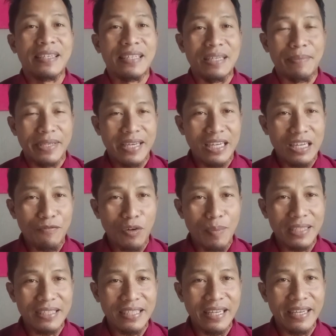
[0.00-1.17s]
Demikian
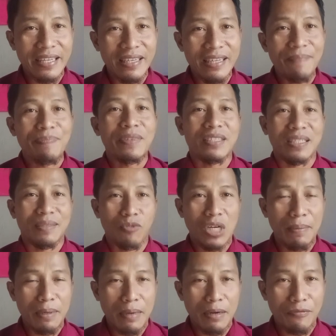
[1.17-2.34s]
informasi ini,
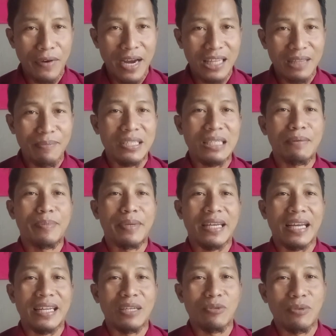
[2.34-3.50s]
semoga bermanfaat bisa
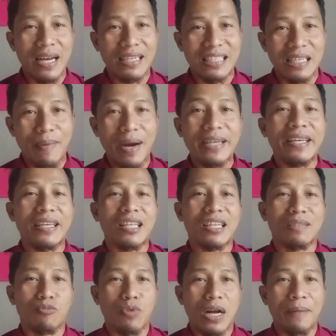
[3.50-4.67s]
memberikan edukasi bagi kita
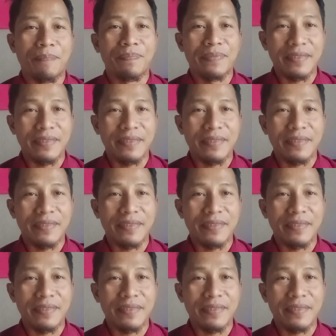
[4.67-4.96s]
semua.